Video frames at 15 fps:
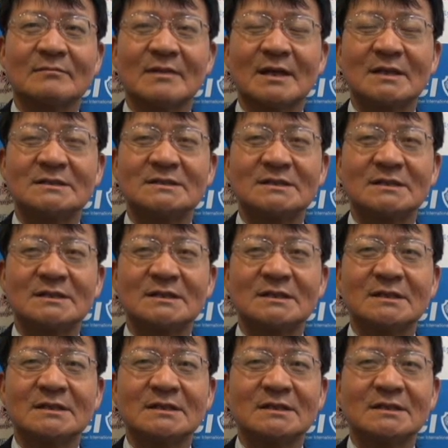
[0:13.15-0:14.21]
明治
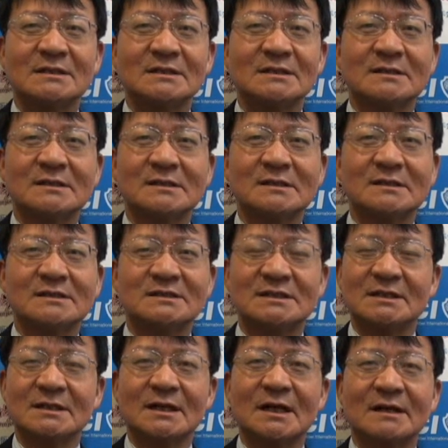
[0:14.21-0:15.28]
維
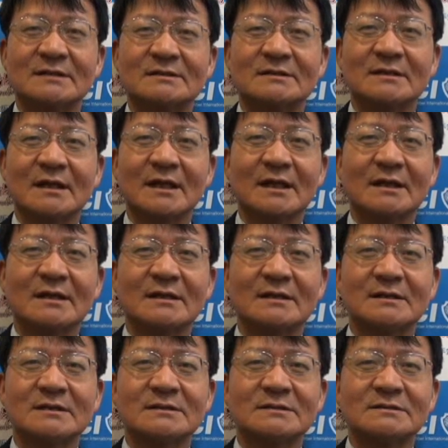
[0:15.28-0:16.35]
新があって
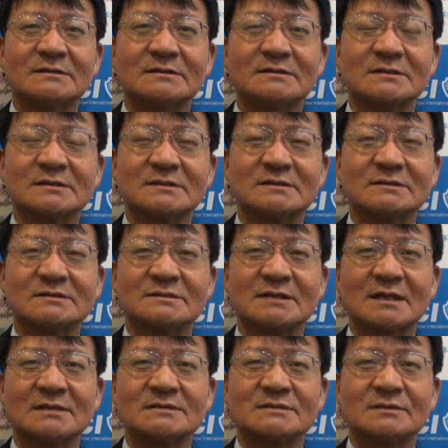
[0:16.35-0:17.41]

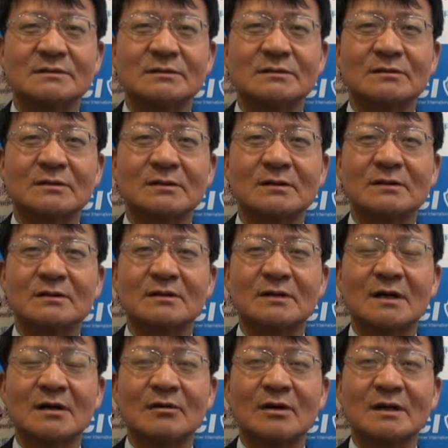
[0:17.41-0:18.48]
戦争
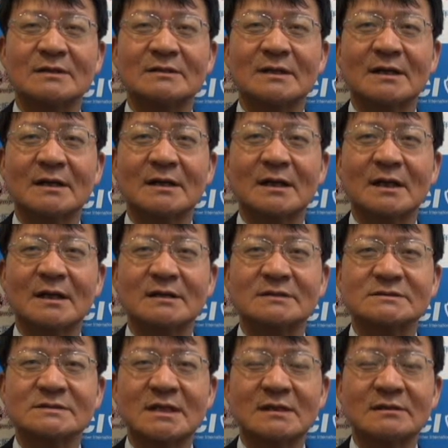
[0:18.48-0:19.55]
が終わってから
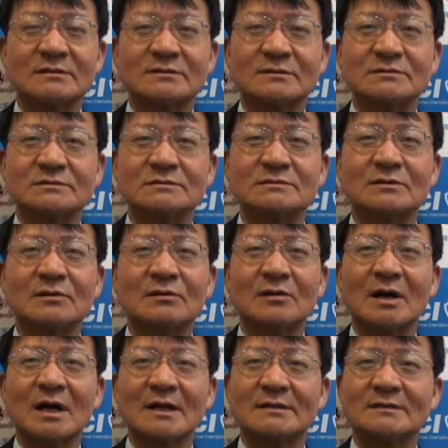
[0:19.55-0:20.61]
戦後の復興
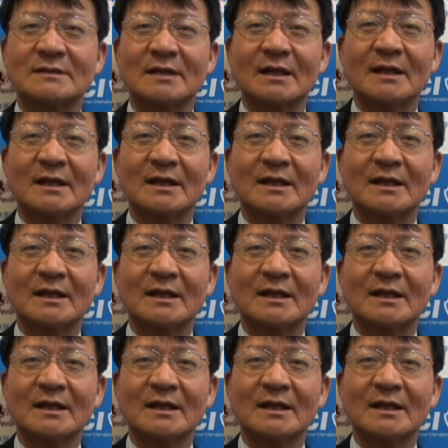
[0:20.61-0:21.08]
があって